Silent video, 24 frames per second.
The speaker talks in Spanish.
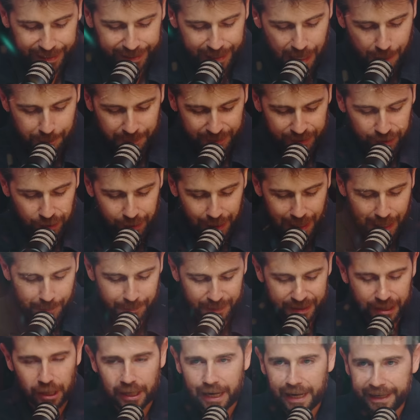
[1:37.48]
rápido la ha
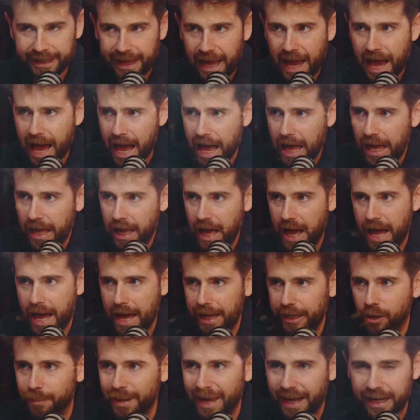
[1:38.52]
pillado la niña. ¡Ah!
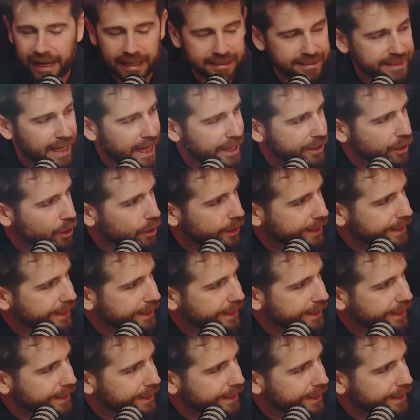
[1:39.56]
¡Ah! No me hagas daño,